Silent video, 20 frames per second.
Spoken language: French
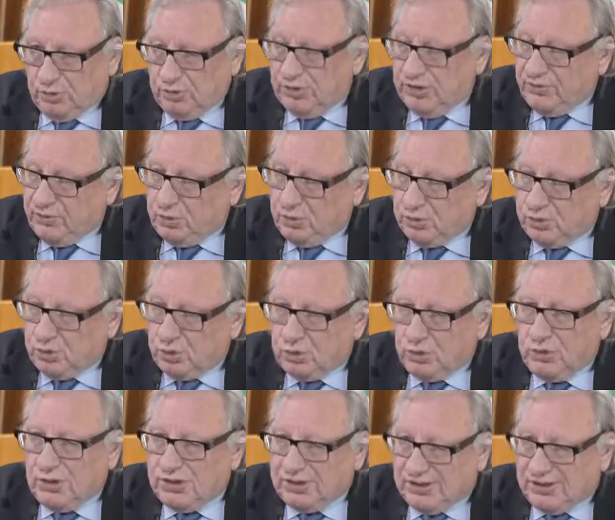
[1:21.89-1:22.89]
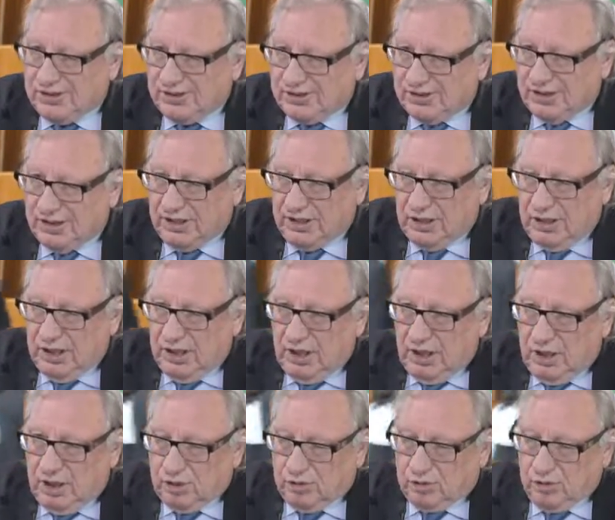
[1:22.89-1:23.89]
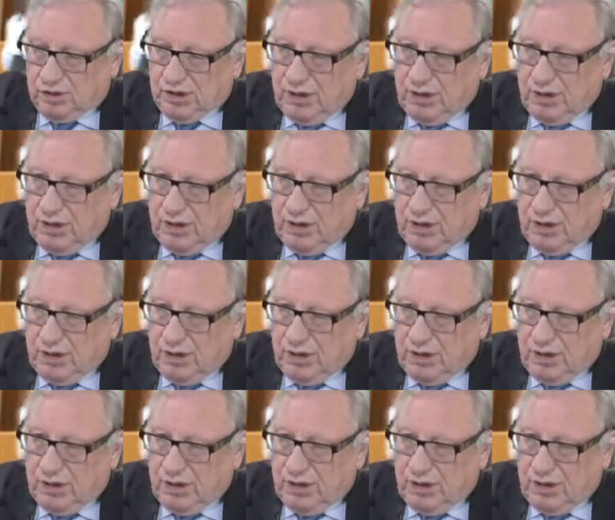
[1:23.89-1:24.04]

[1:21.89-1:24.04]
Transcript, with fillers: Nous avons surtout insisté, en tout